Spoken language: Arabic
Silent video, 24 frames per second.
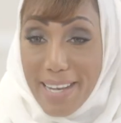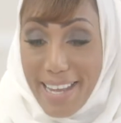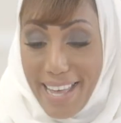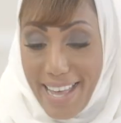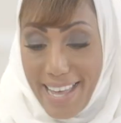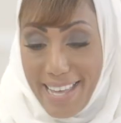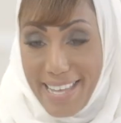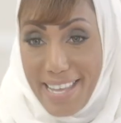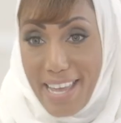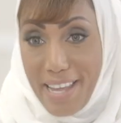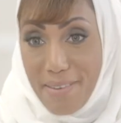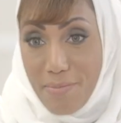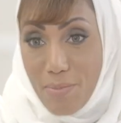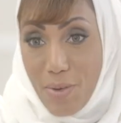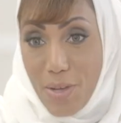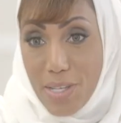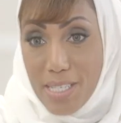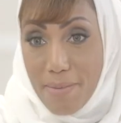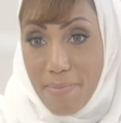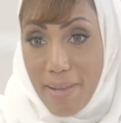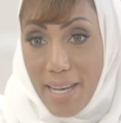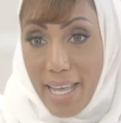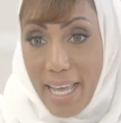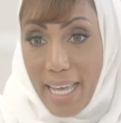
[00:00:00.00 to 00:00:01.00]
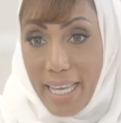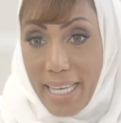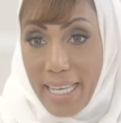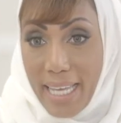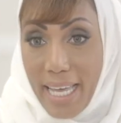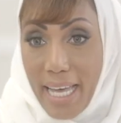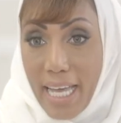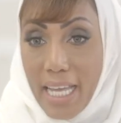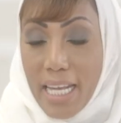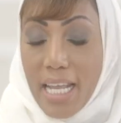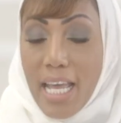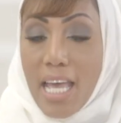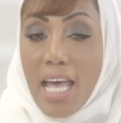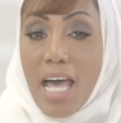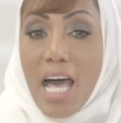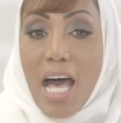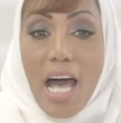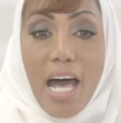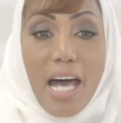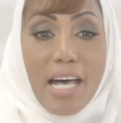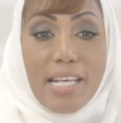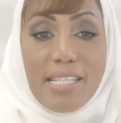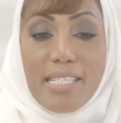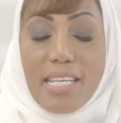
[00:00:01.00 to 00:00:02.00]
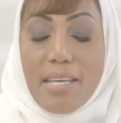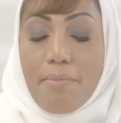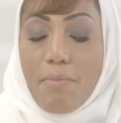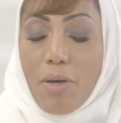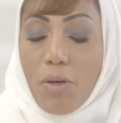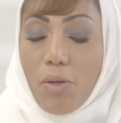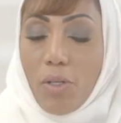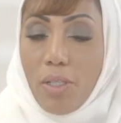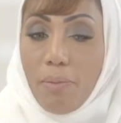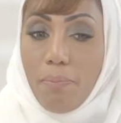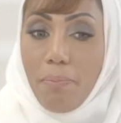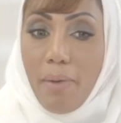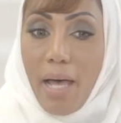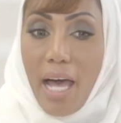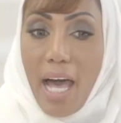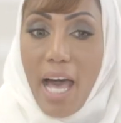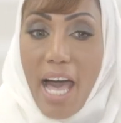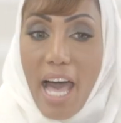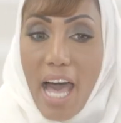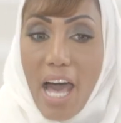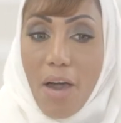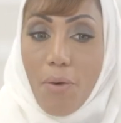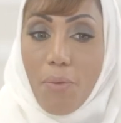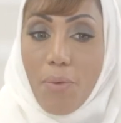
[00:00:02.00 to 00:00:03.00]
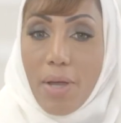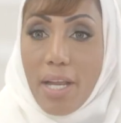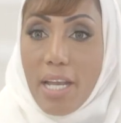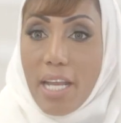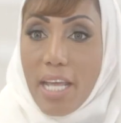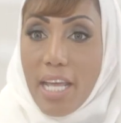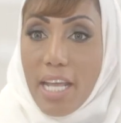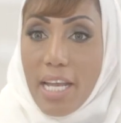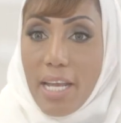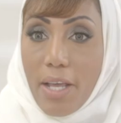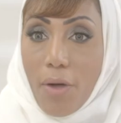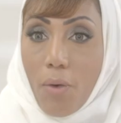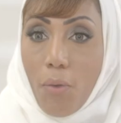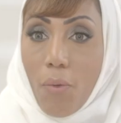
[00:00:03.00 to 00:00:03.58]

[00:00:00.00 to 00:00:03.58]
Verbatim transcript: الاحيان معظم الاحيان آه زي ما قلت بحاول اللي